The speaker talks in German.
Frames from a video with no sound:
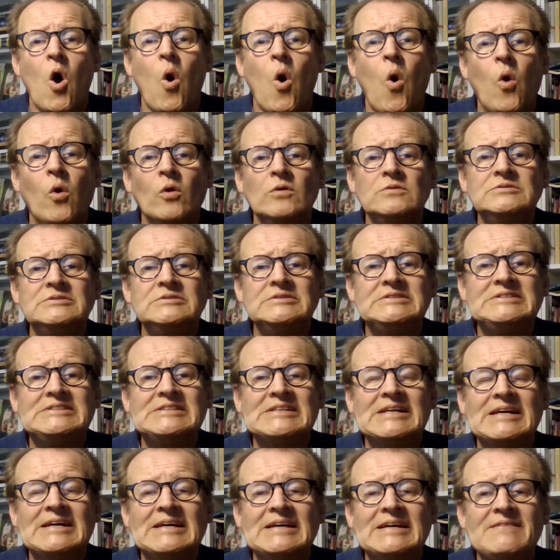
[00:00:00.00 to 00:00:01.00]

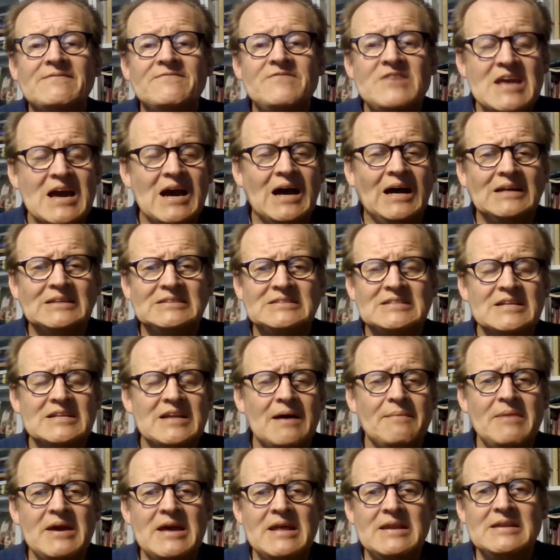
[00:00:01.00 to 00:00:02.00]
Und äh, wir hatten
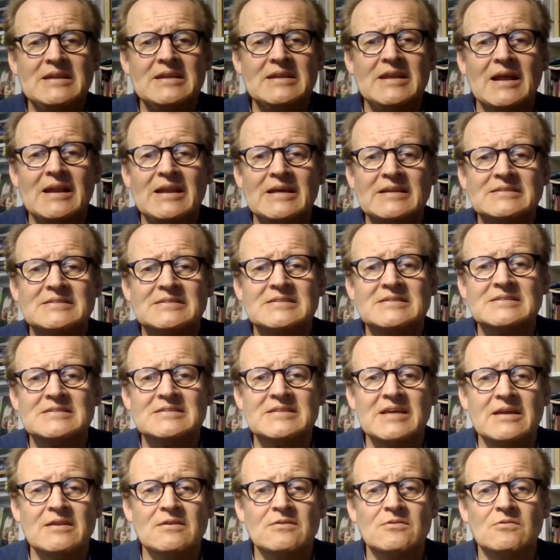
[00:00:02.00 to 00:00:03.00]
am Ende der letzten
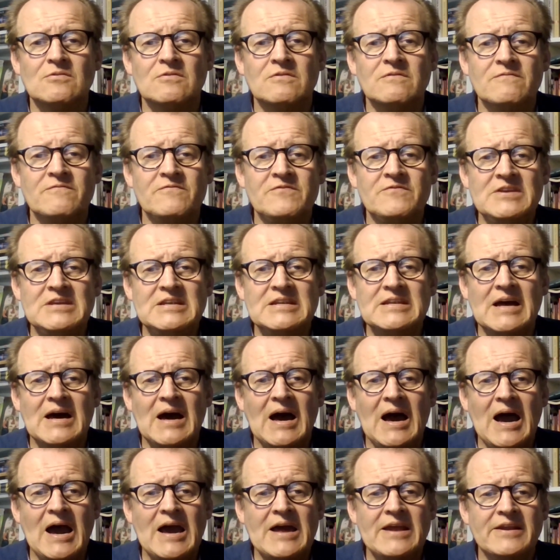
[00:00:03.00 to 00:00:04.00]
Sendung
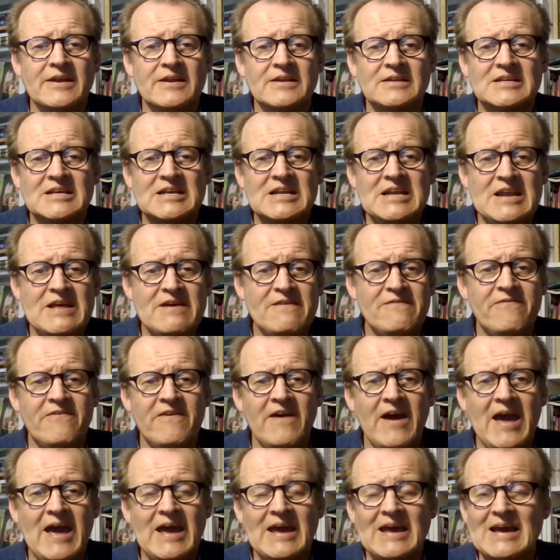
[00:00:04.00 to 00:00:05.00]
wieder einen
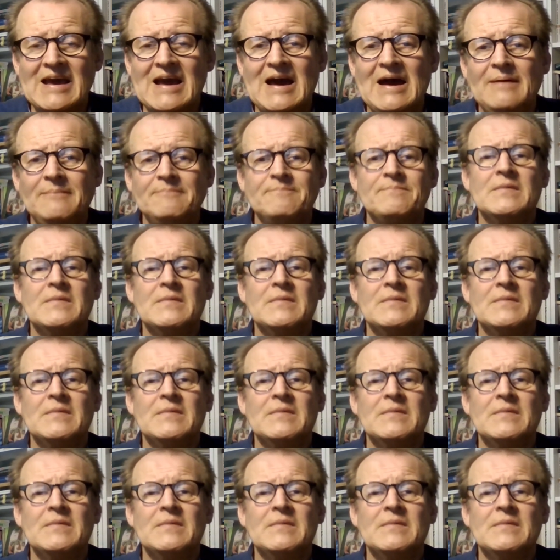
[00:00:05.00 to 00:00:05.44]
Cliffhanger.